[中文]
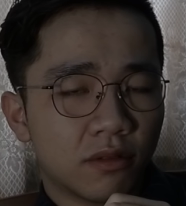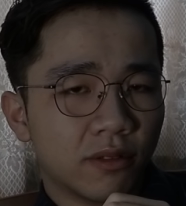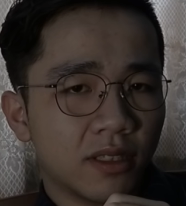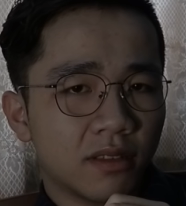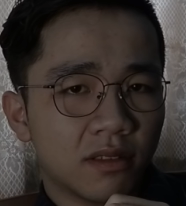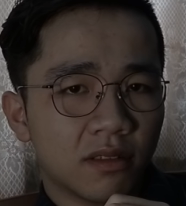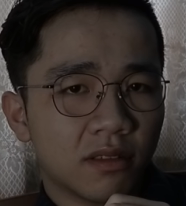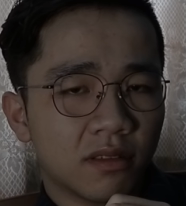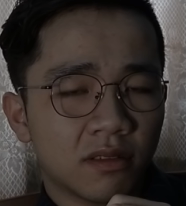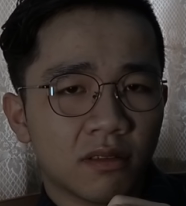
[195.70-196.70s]
对这
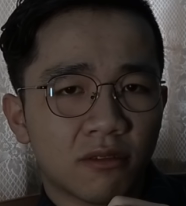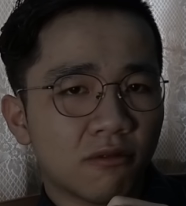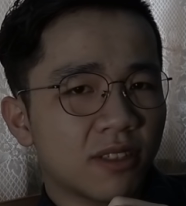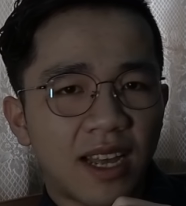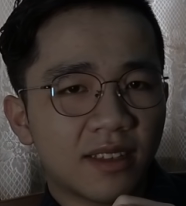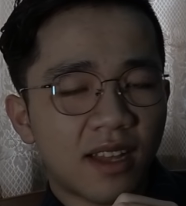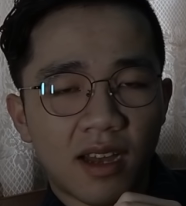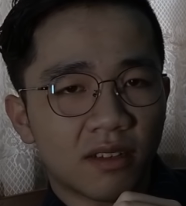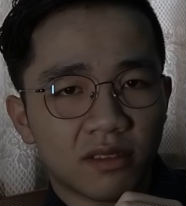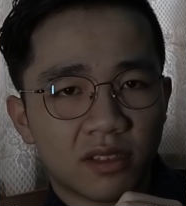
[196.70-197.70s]
个共产
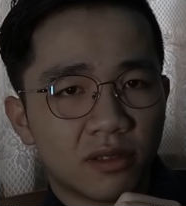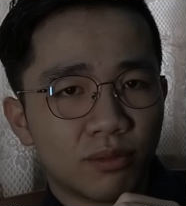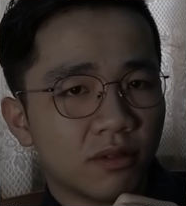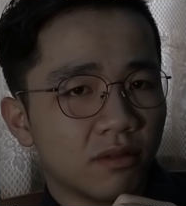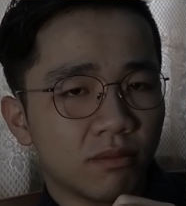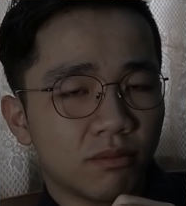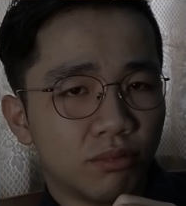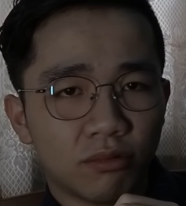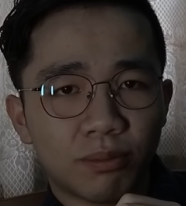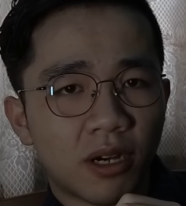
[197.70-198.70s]
党基本
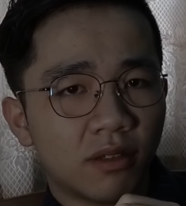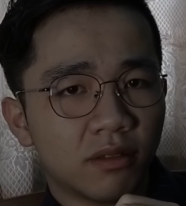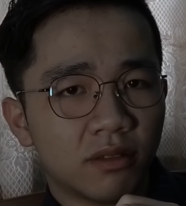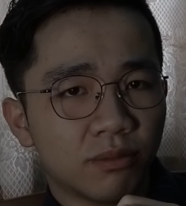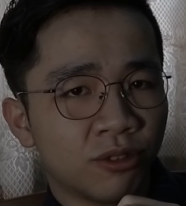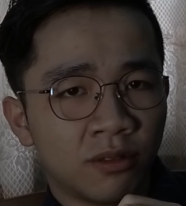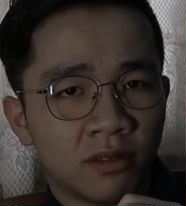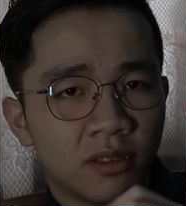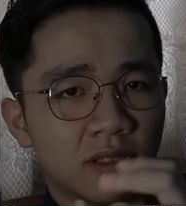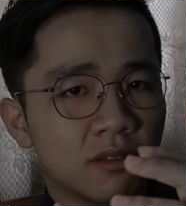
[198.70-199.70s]
不抱什
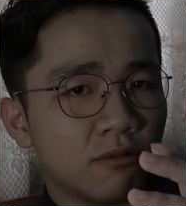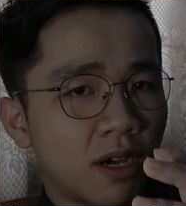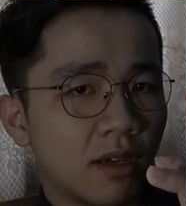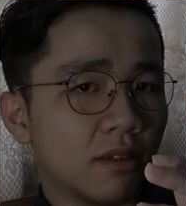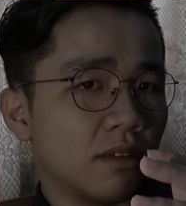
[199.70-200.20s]
么期望。